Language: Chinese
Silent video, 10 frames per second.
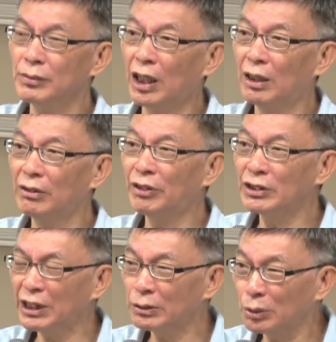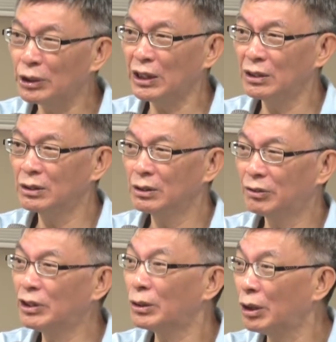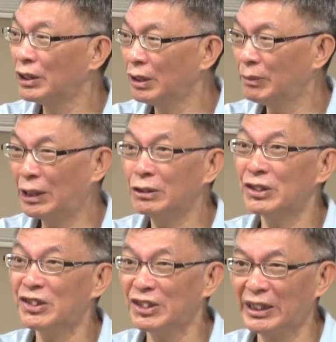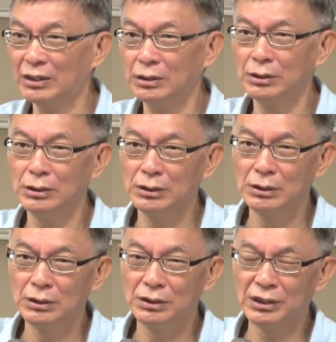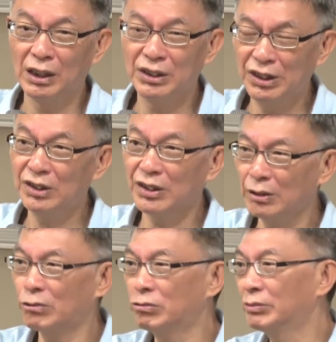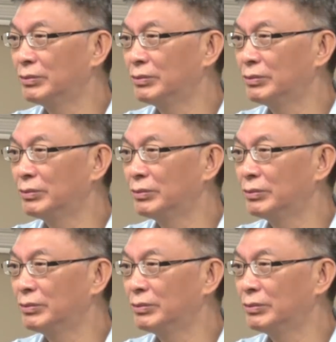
啊，封箱多年，封箱多少年？妈，六十四年。啊，第一次展出。